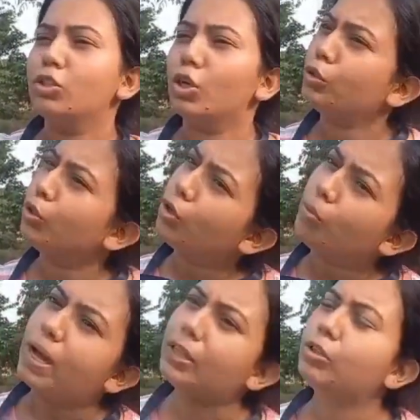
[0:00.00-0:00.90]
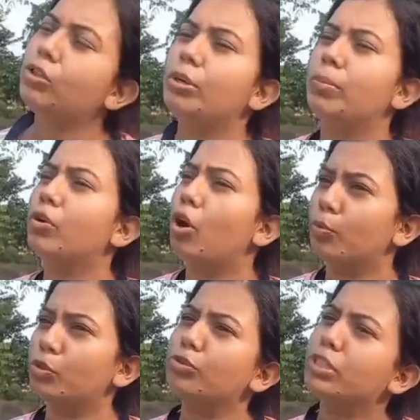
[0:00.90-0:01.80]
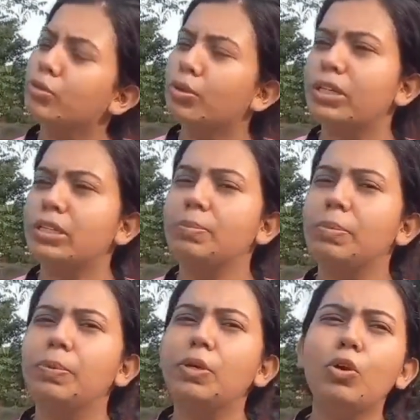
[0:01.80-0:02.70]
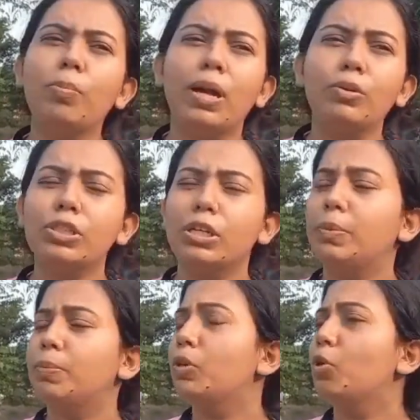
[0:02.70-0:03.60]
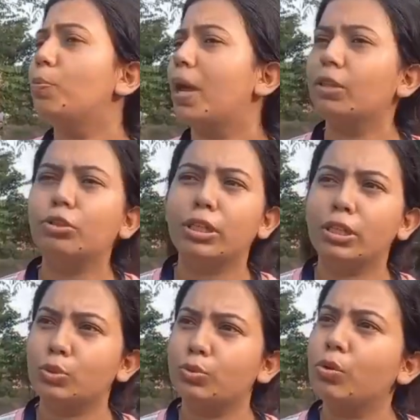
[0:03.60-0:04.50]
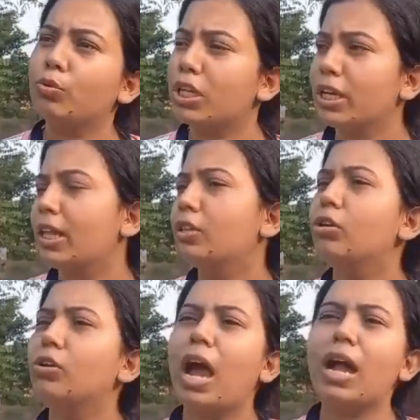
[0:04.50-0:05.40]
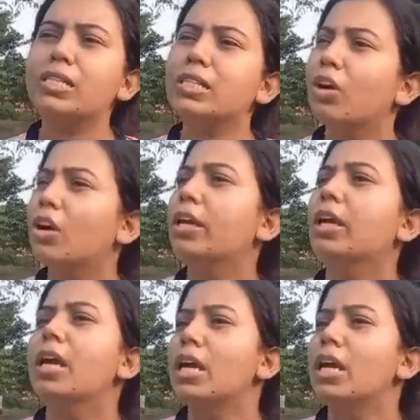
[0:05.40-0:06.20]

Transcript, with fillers: যত রকম আন্দোলন এবং কর্মসূচি করেছি বিভিন্ন মানুষের বিভিন্ন প্রান্ত থেকে শুধু সেই আন্দোলন আরজিকরে